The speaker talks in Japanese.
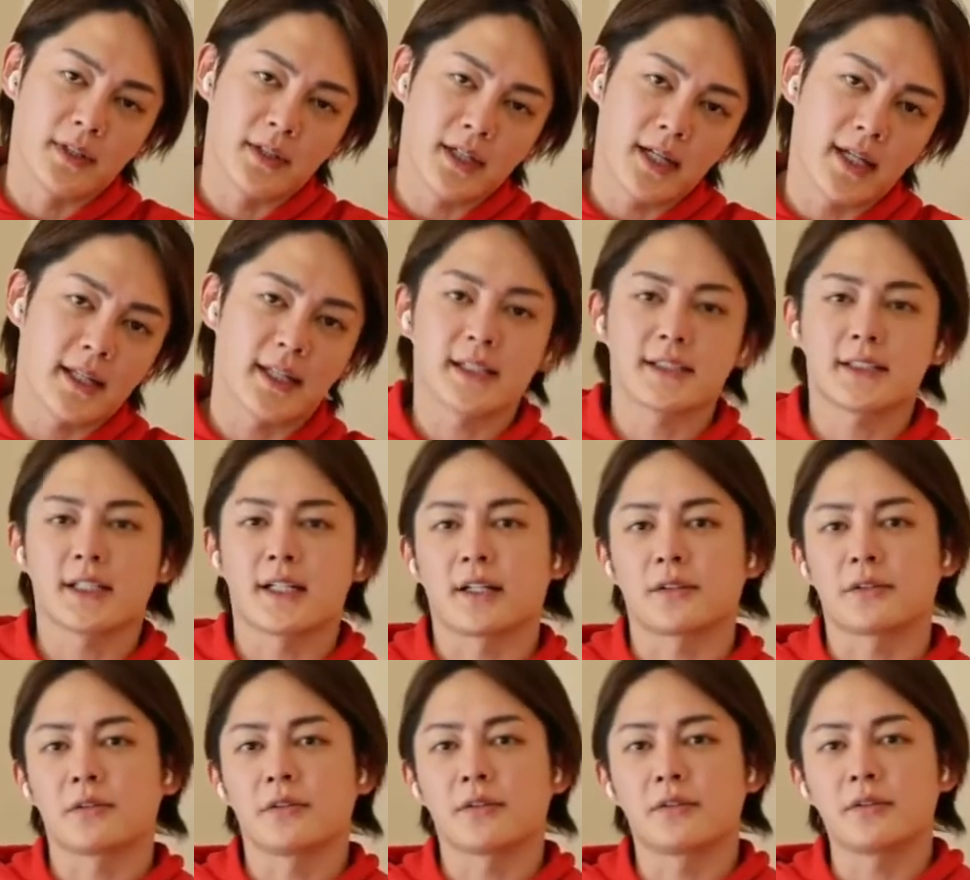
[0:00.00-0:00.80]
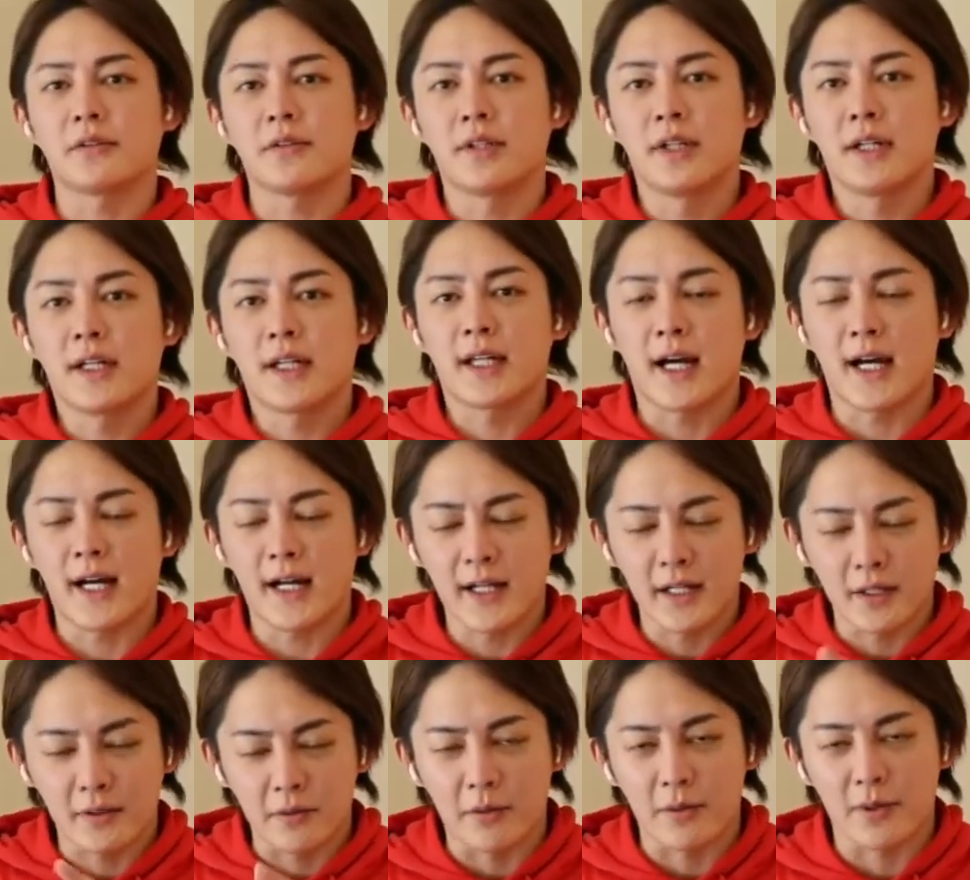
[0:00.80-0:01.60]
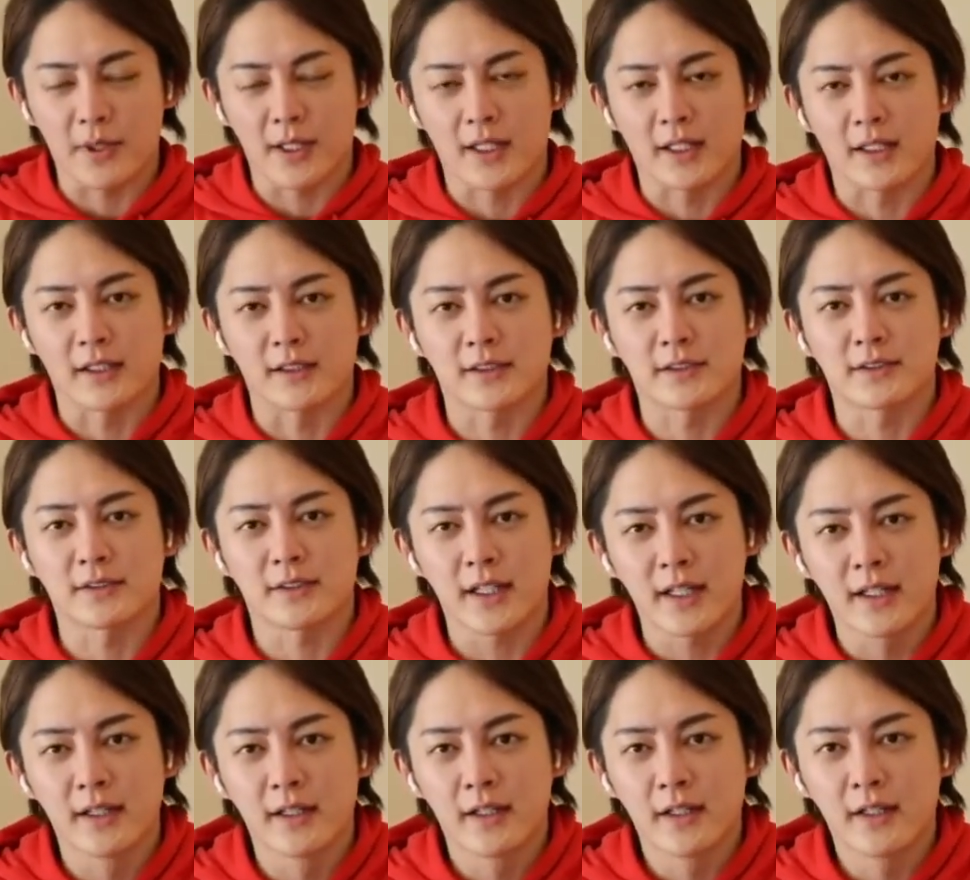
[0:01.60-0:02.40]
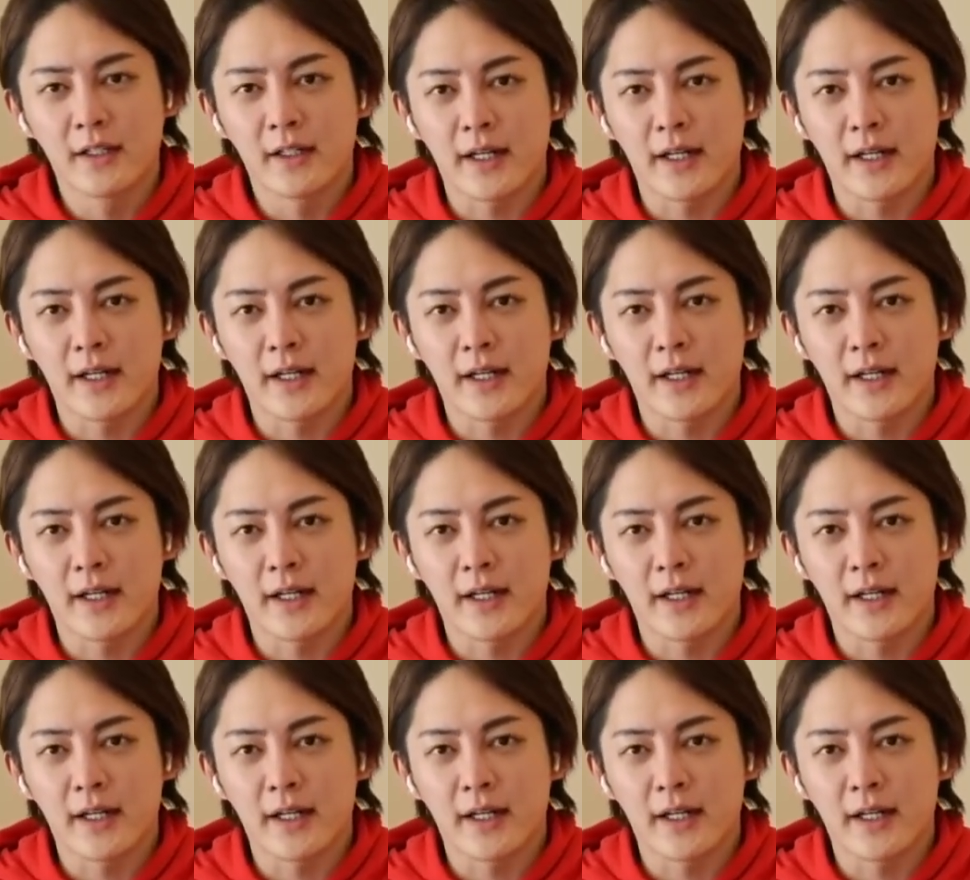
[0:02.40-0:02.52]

えなぜかというと、やはりコロナなんですよね。